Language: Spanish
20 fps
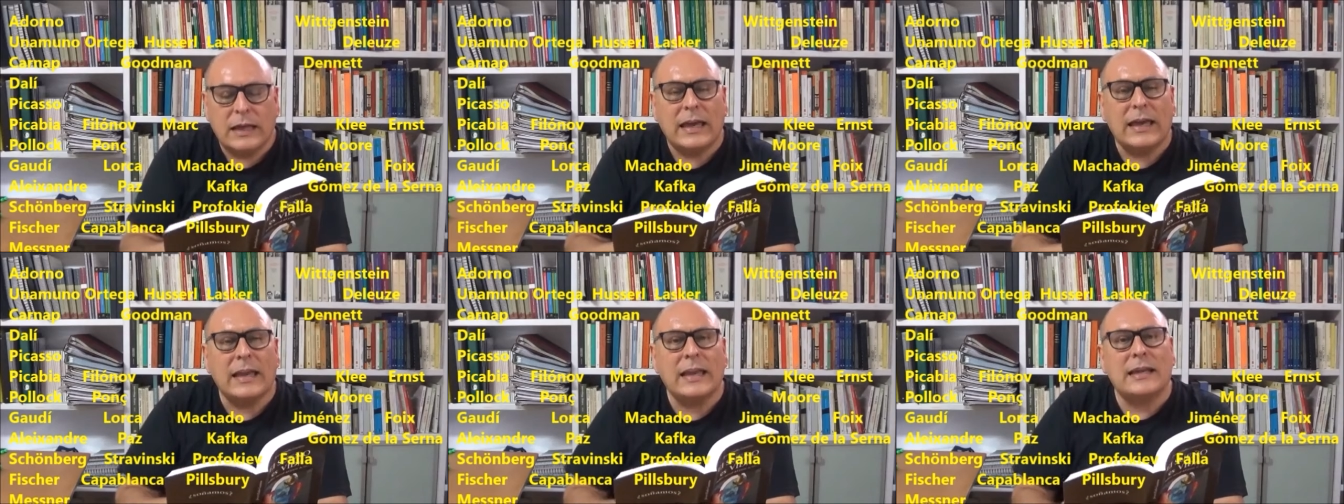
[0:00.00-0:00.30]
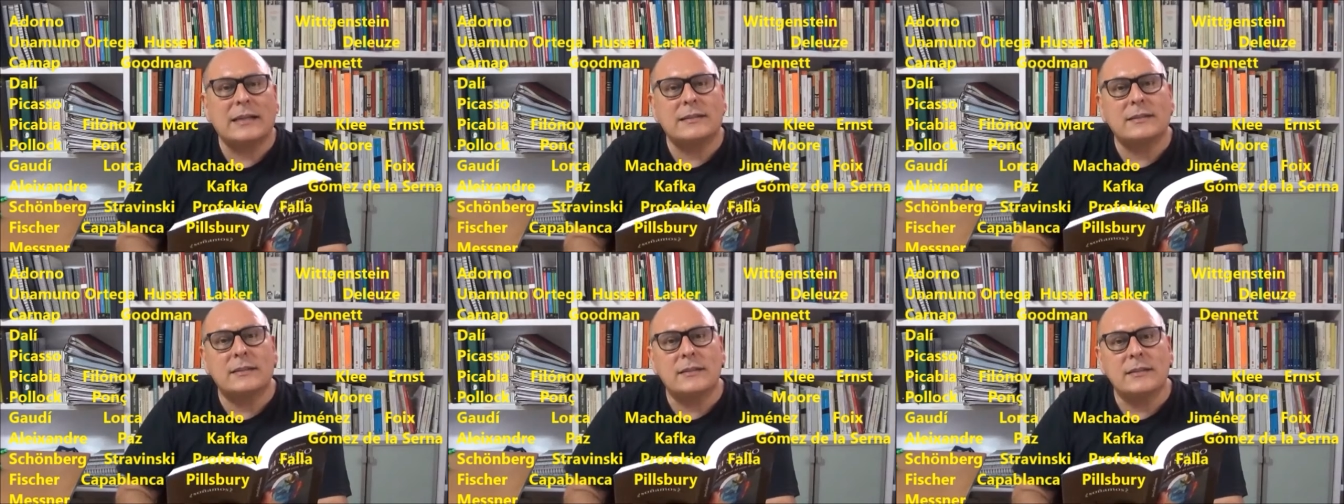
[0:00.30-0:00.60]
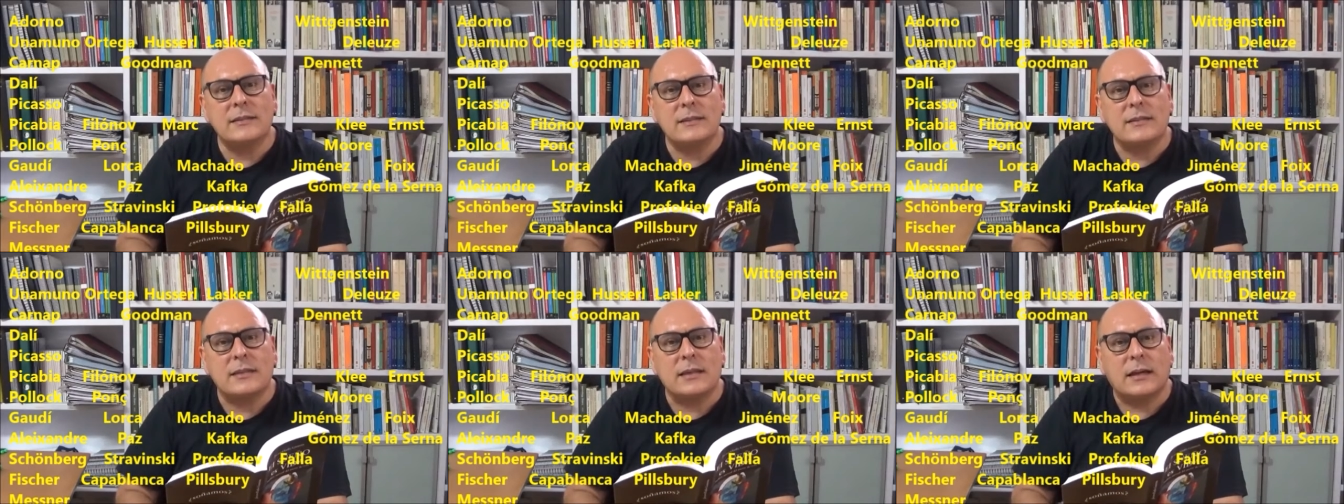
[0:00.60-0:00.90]
el
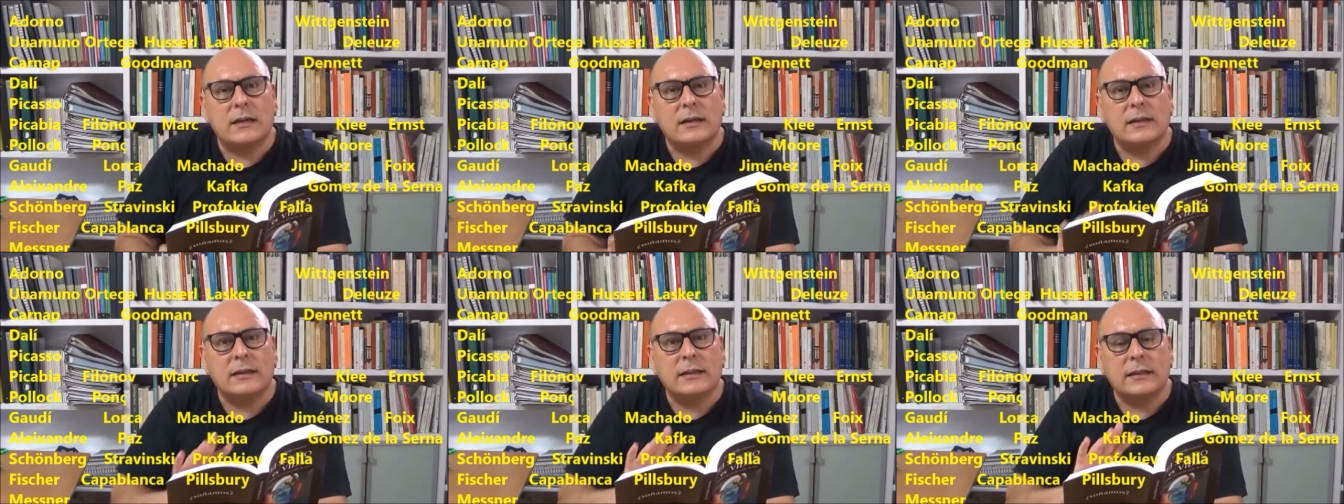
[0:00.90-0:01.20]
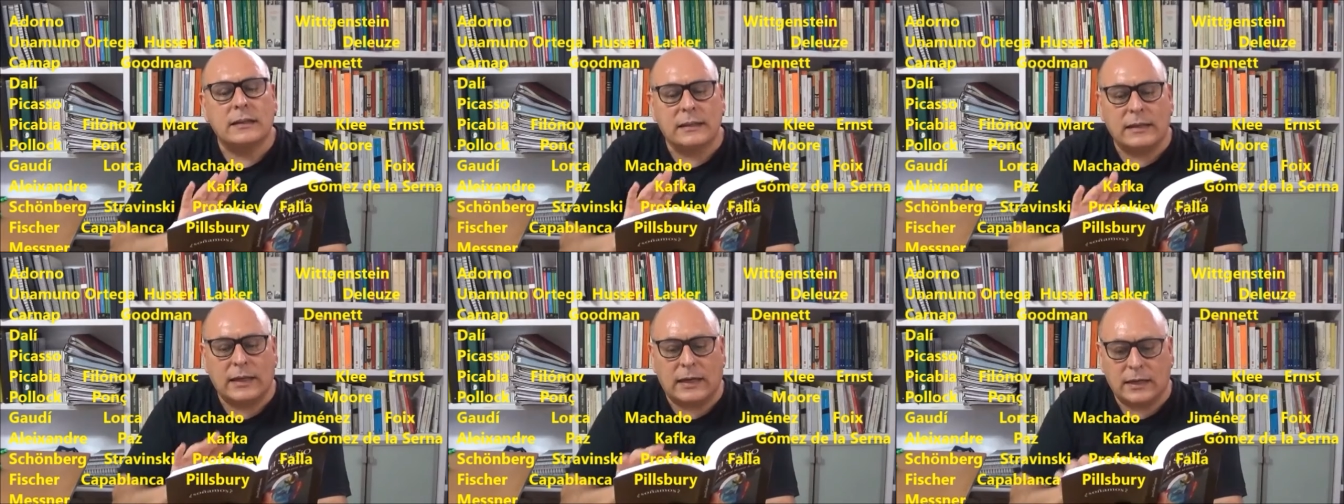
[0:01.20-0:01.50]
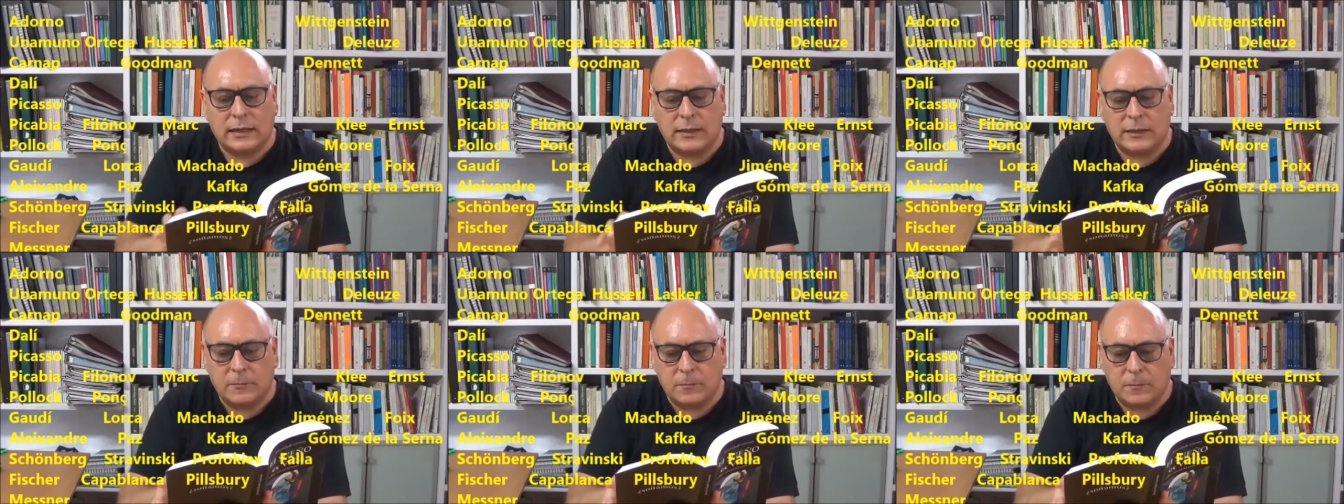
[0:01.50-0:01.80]
artista
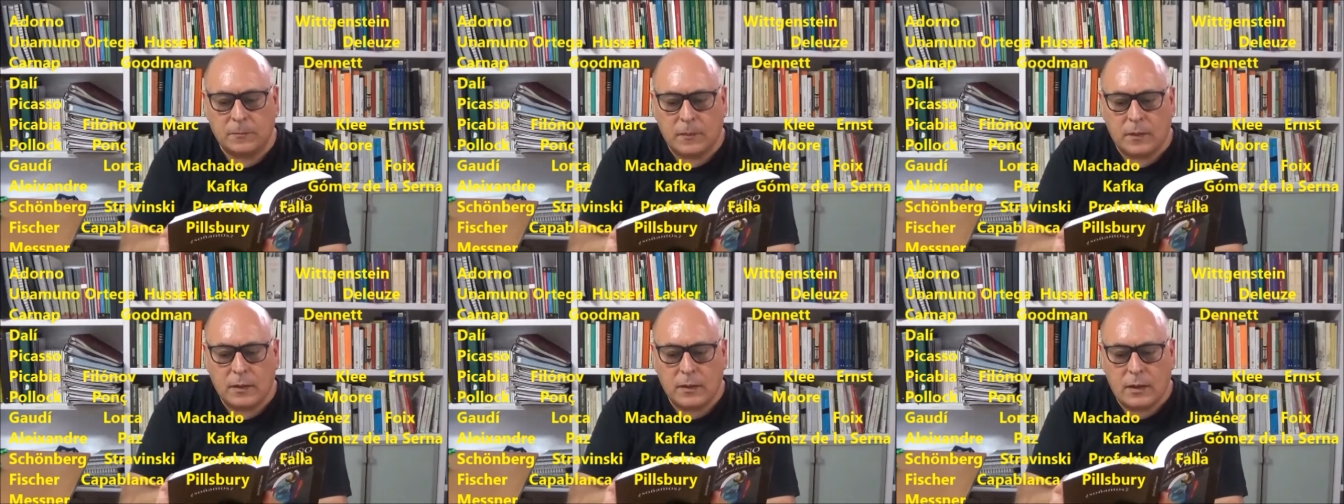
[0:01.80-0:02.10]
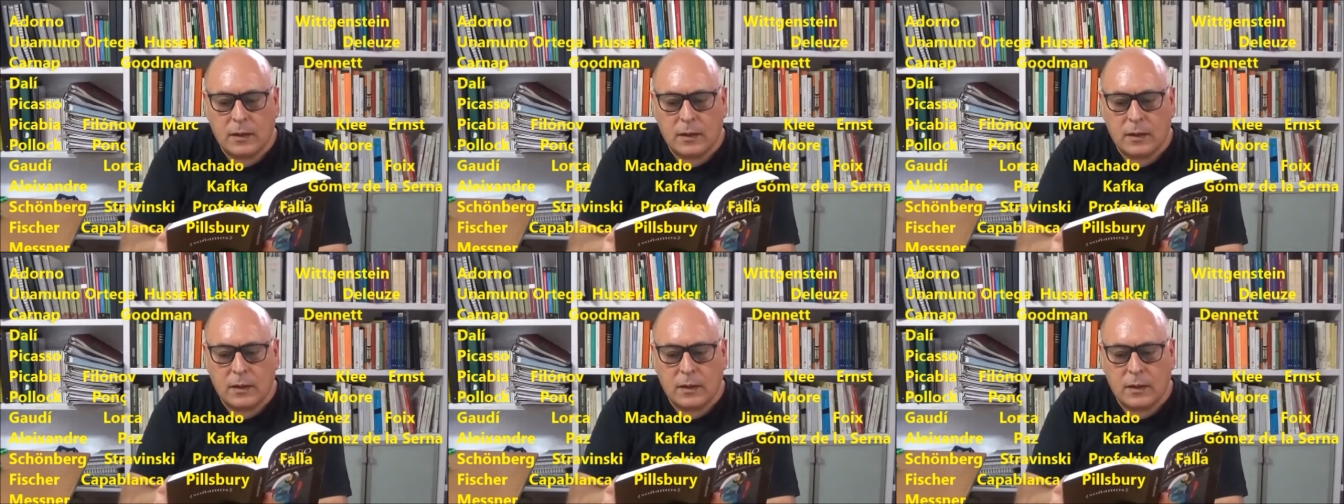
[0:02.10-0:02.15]
Dalí,